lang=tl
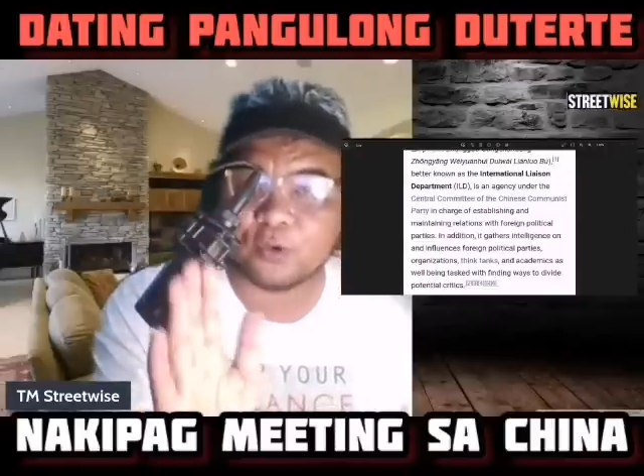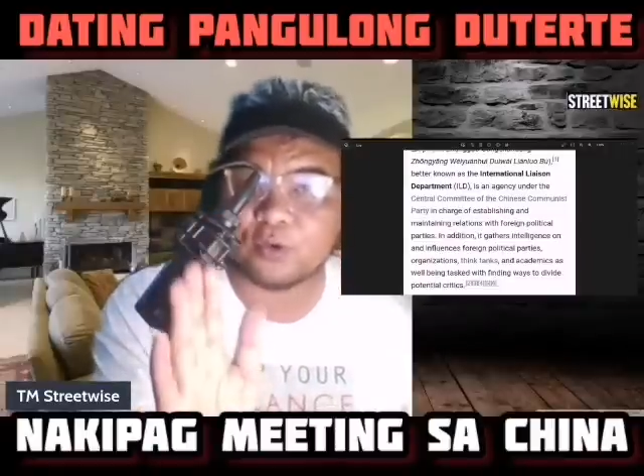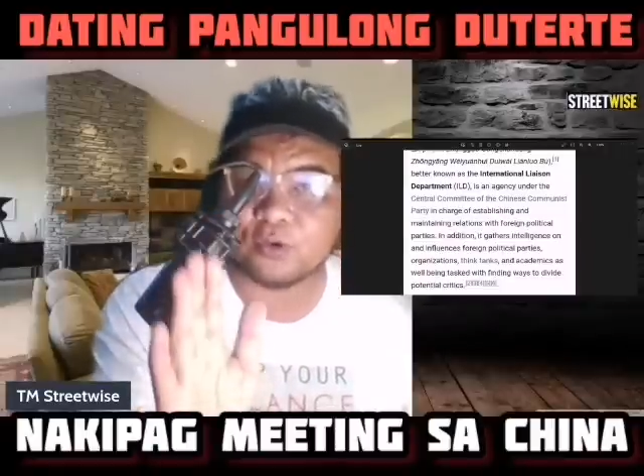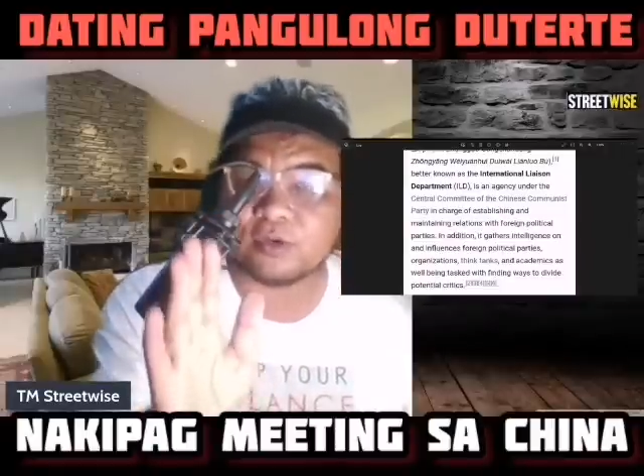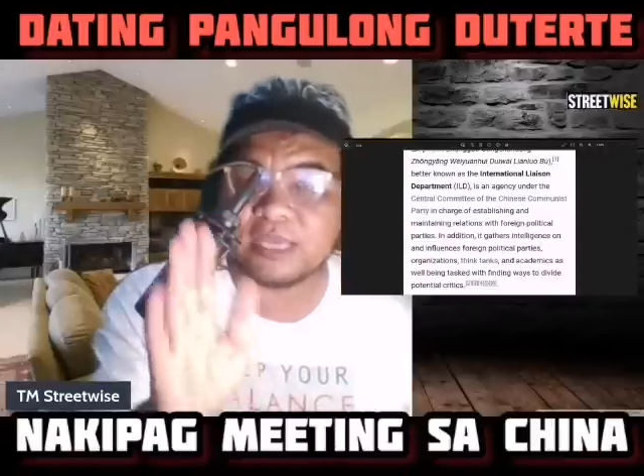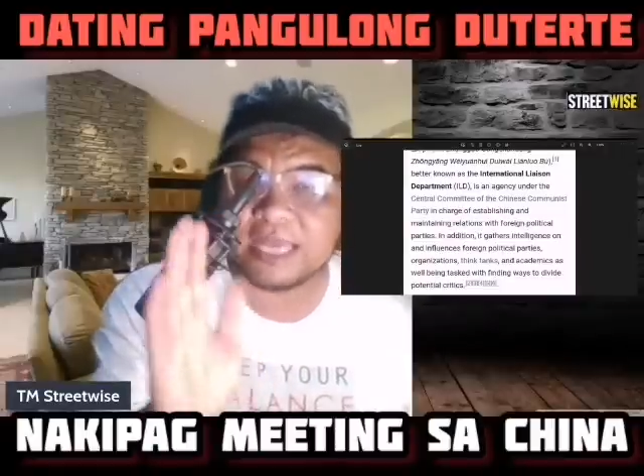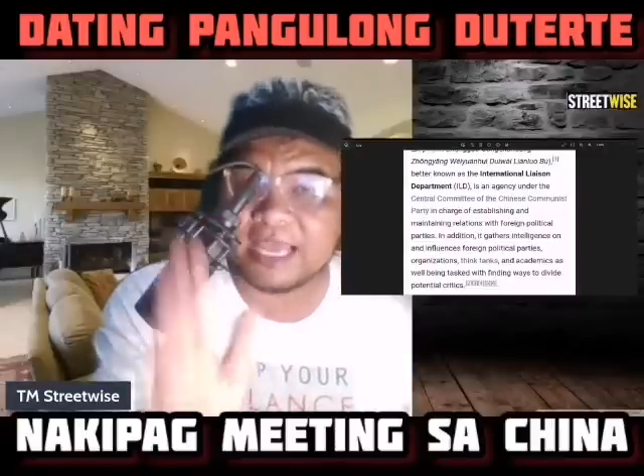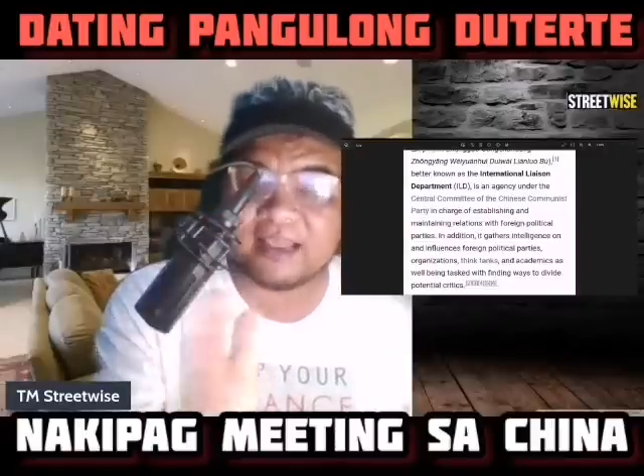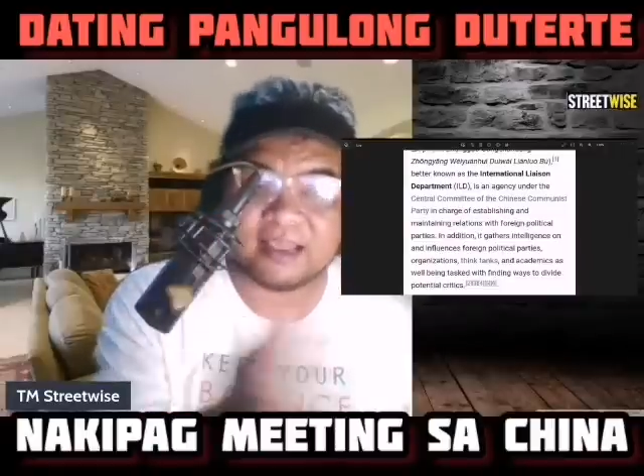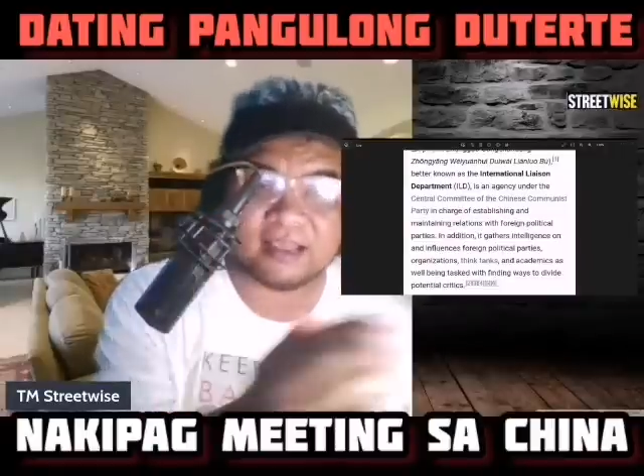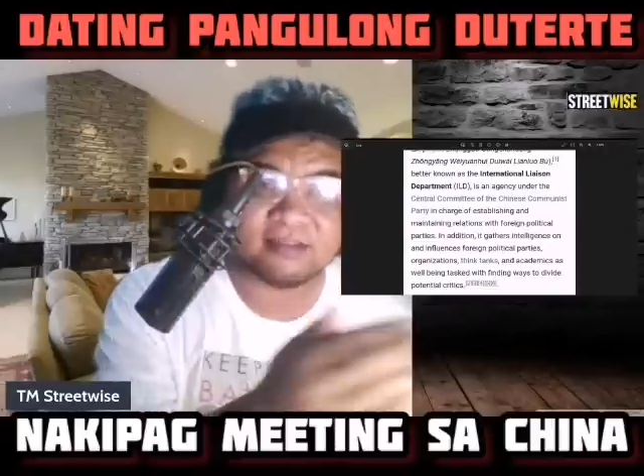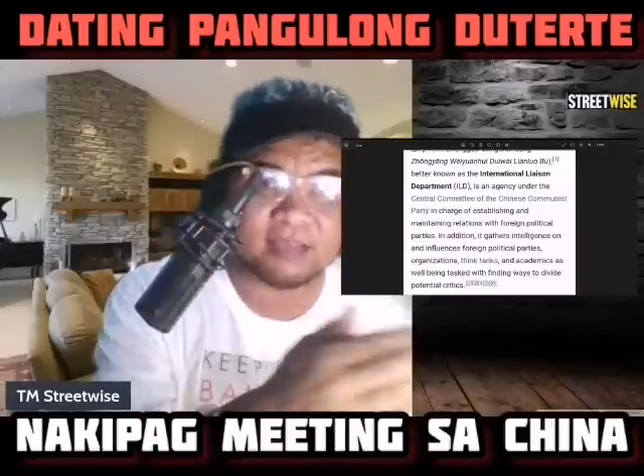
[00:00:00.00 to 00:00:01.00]
nila
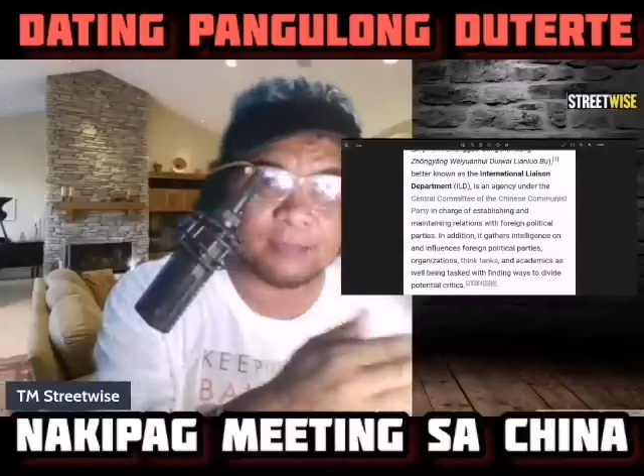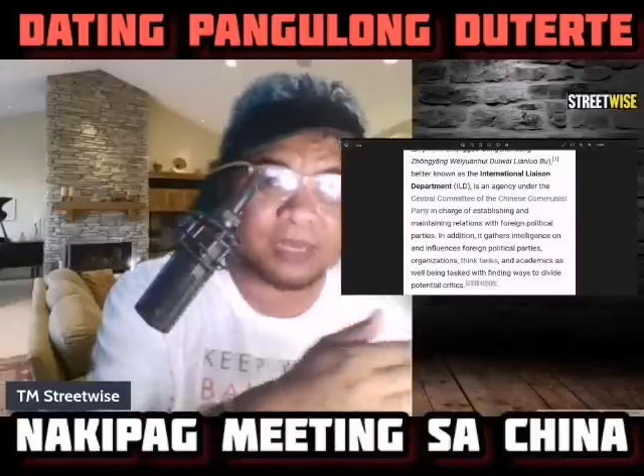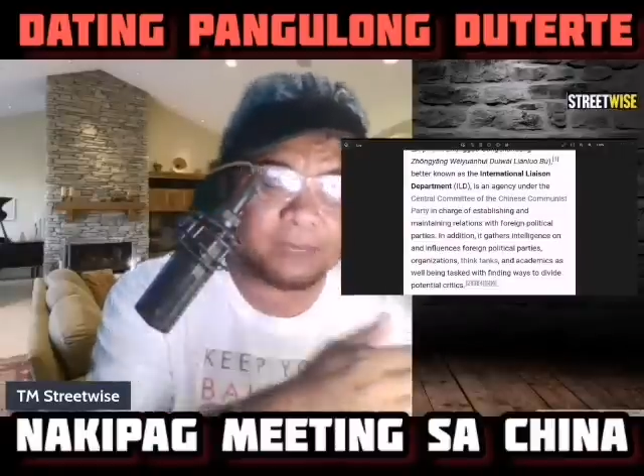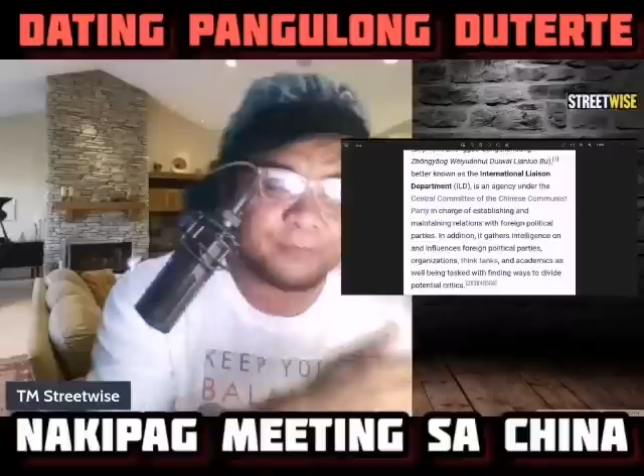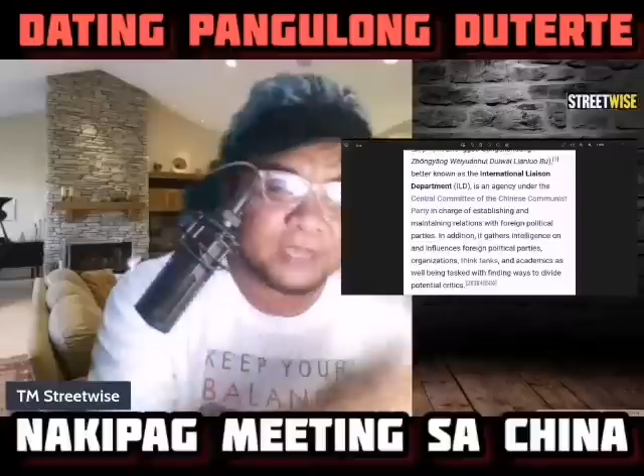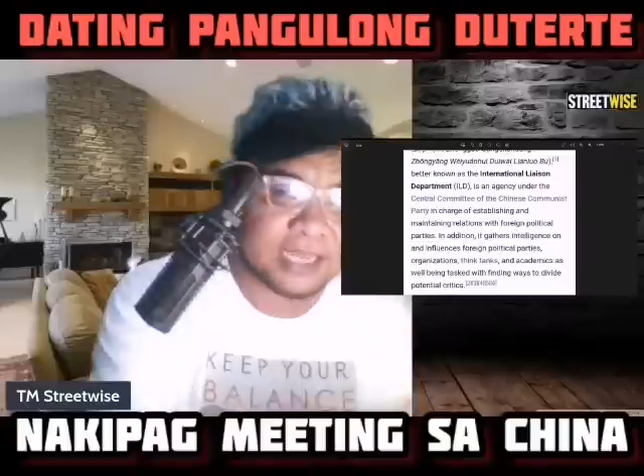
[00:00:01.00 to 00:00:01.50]
sa Pilipinas,